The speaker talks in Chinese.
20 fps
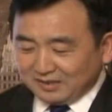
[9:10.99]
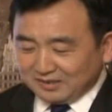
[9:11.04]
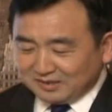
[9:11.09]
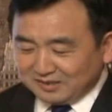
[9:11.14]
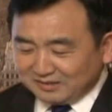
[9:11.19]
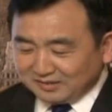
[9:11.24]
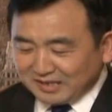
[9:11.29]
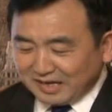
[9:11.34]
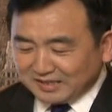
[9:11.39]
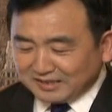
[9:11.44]

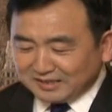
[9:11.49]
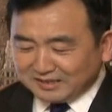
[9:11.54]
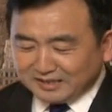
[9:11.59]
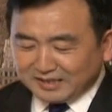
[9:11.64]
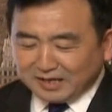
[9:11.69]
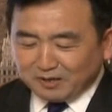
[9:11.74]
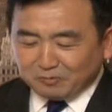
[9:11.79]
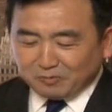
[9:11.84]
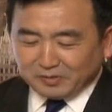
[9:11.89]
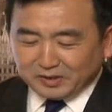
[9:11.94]
其实，在今
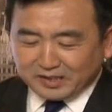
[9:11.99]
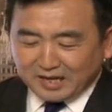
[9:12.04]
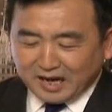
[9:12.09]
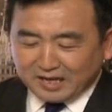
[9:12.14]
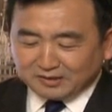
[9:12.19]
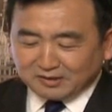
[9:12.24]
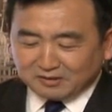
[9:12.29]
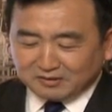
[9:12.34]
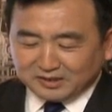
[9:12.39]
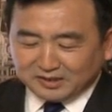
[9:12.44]
天我们
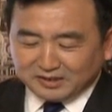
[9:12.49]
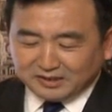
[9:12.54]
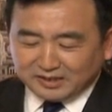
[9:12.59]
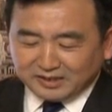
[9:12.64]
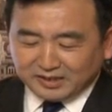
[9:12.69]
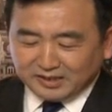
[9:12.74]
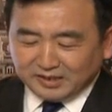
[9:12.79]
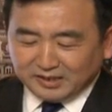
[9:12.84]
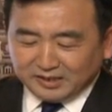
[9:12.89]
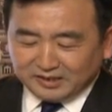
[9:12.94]
看到的一
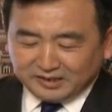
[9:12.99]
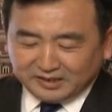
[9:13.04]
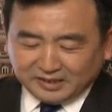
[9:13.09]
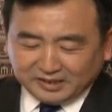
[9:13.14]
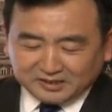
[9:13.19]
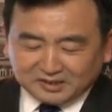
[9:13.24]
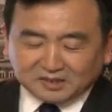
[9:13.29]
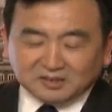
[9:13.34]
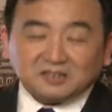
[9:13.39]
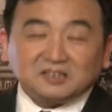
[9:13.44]
切
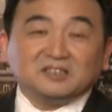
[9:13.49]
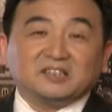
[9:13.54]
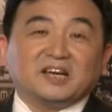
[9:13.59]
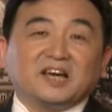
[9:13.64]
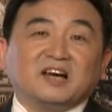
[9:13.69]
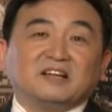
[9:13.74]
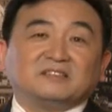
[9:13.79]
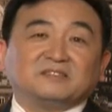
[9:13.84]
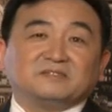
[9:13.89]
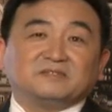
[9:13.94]
也正是这
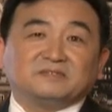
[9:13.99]
样。